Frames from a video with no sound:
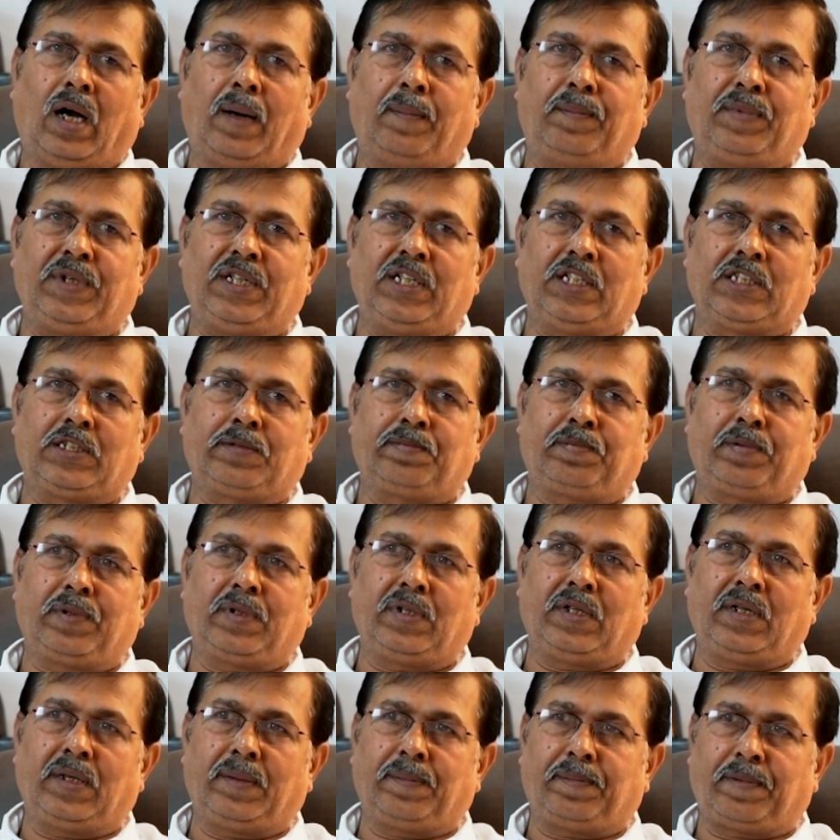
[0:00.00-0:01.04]
బీఎస్పీ
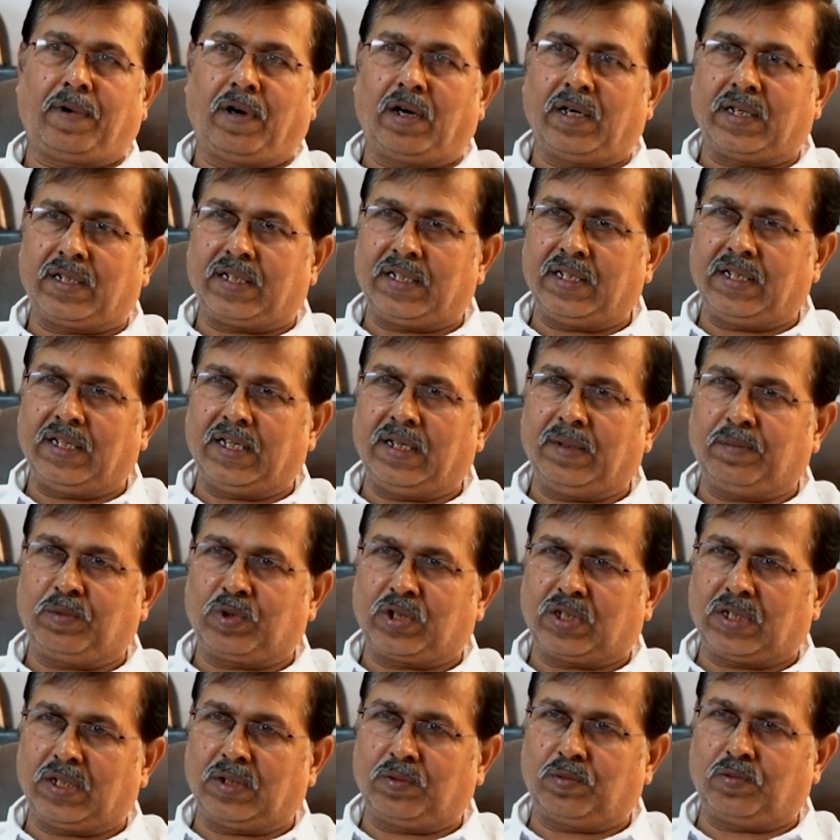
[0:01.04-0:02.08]
పార్టీనే
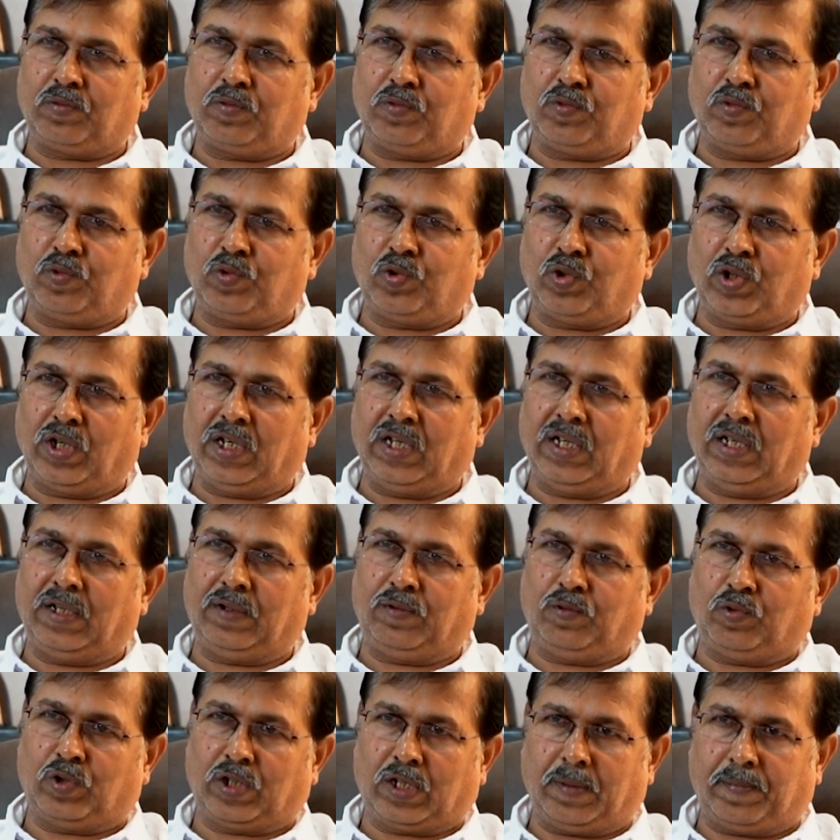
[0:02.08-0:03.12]
మొత్తం ఓన్లీ
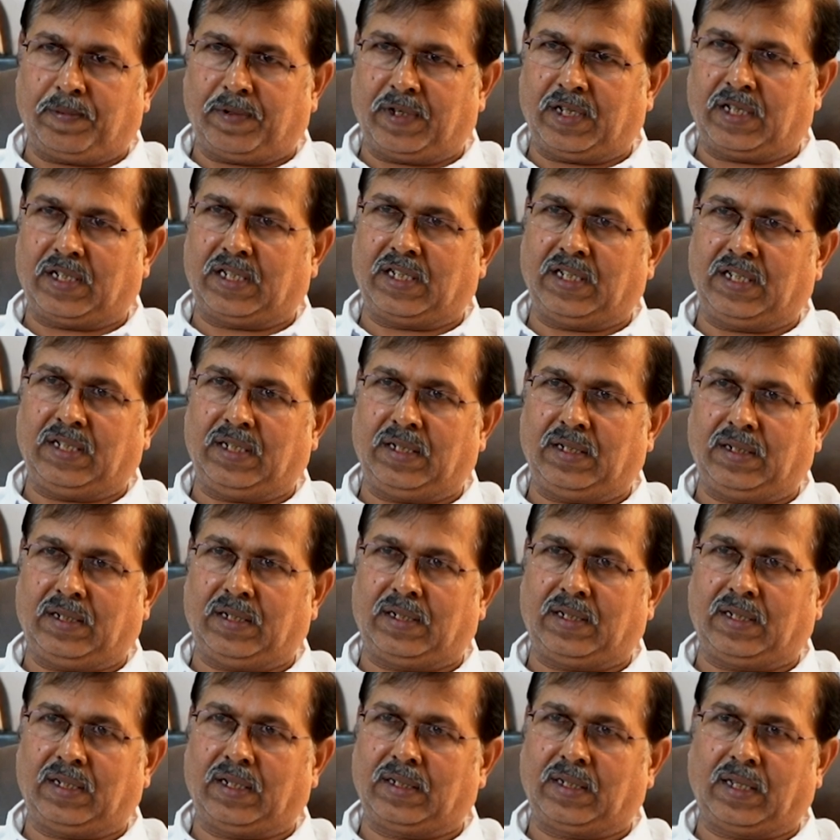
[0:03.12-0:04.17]
ఒక్క పార్టీ
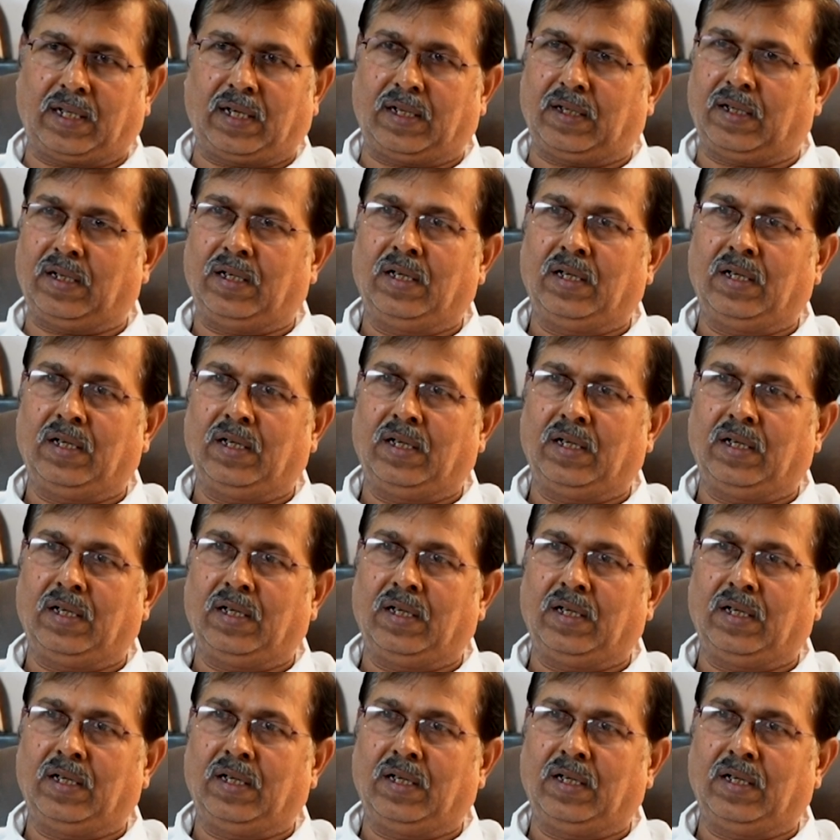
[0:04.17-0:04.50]
అంటే తన